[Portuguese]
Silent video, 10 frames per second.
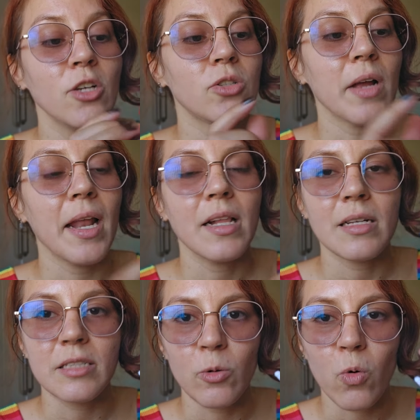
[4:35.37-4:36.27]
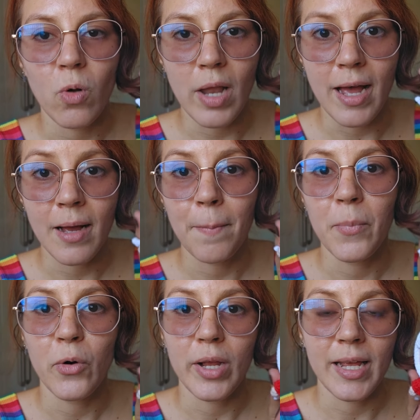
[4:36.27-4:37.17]
só que ele tá sem o colar
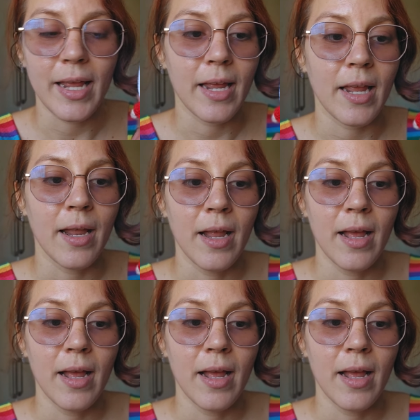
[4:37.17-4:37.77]
porque